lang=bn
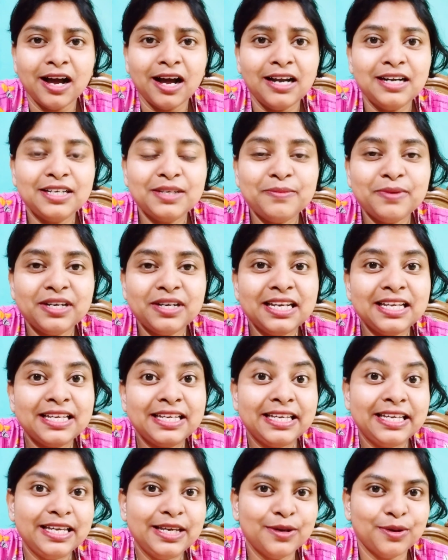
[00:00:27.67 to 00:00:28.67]
আলটিমেটলি
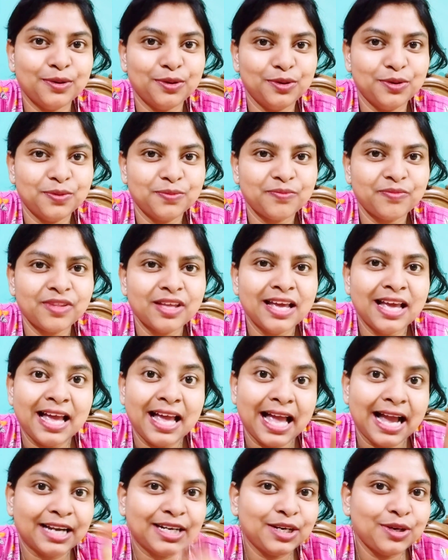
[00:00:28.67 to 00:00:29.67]
কি হলো
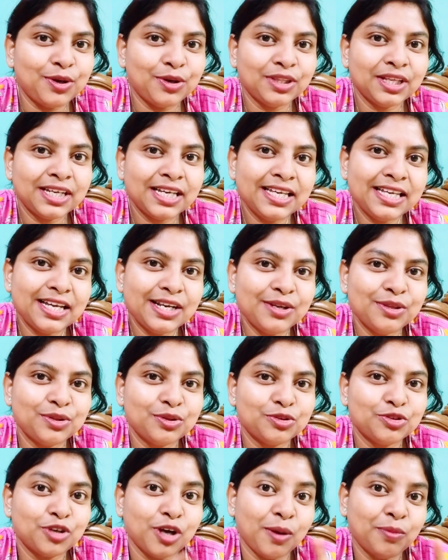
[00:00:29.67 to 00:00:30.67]
একটা কথা কি জানো
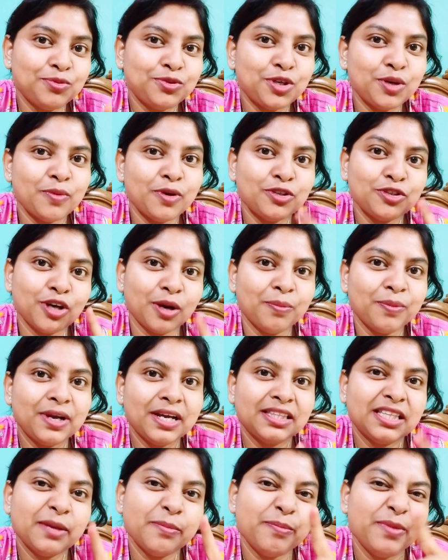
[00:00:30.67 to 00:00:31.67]
তো সব সময় সব
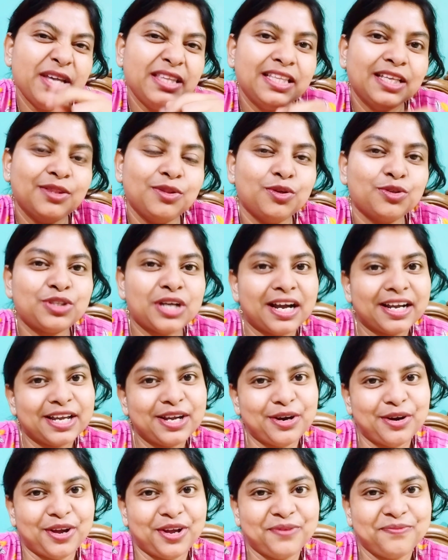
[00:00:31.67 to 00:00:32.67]
ক্ষেত্রে মেয়েদের দোষ আগে
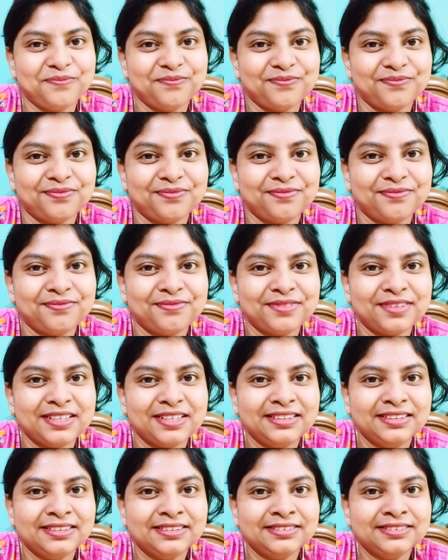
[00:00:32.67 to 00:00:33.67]
হয়
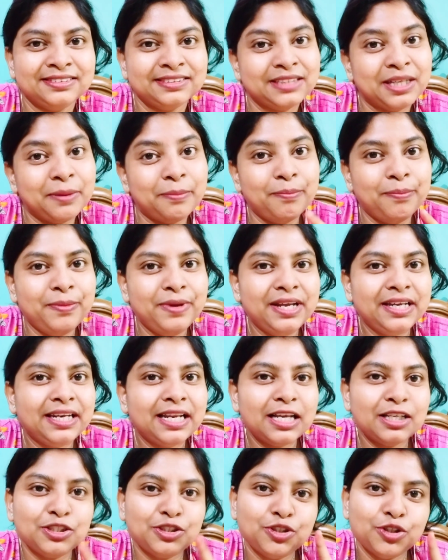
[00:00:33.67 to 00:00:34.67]

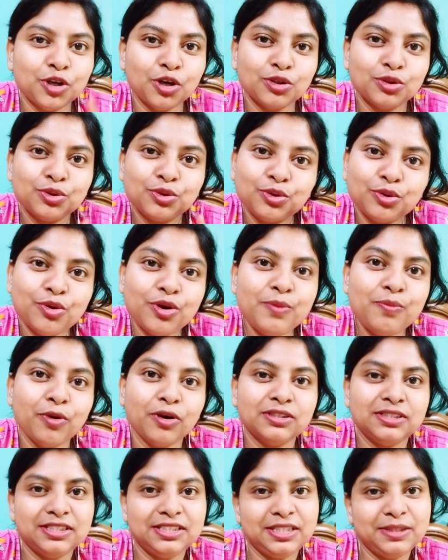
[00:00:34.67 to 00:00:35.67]
মেয়েটা যতই
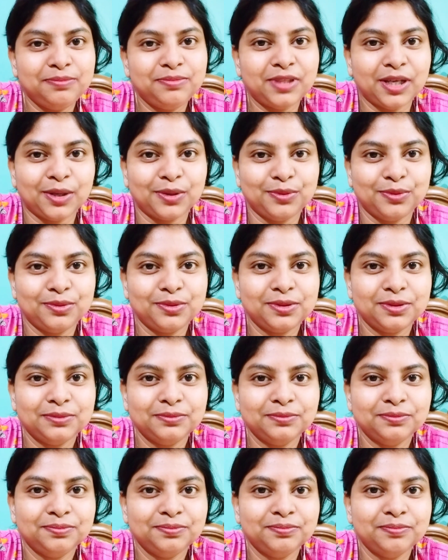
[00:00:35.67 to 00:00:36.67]
পজিটিভ থাকুক
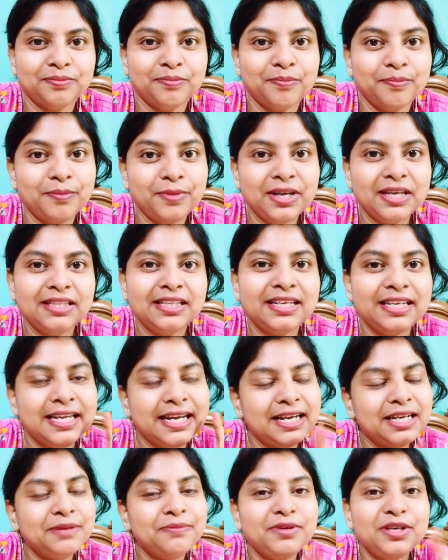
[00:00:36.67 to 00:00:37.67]
মেয়েদের
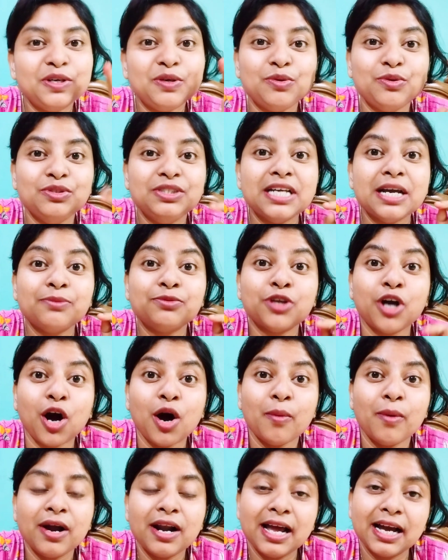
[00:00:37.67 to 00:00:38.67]
নেগেটিভিটি খুঁজে
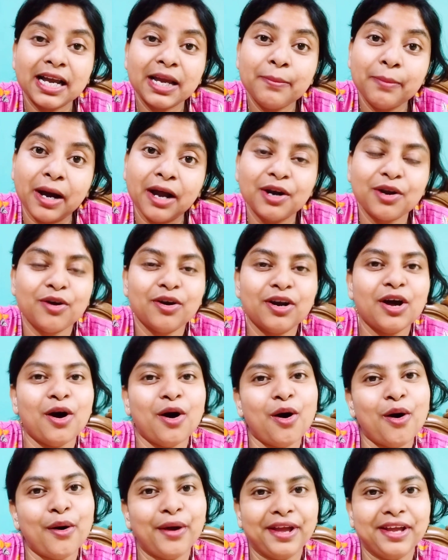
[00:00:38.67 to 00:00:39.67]
সবার আগে বার করা
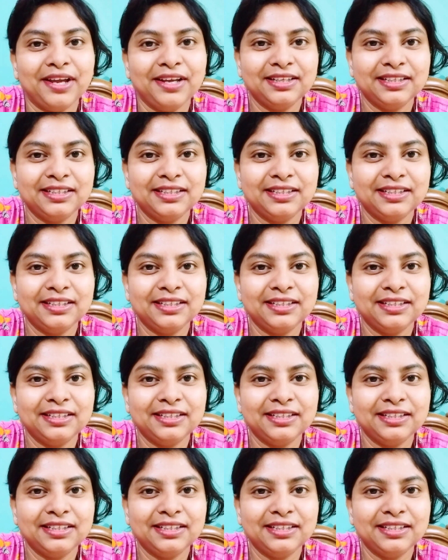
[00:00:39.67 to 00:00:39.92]
হয়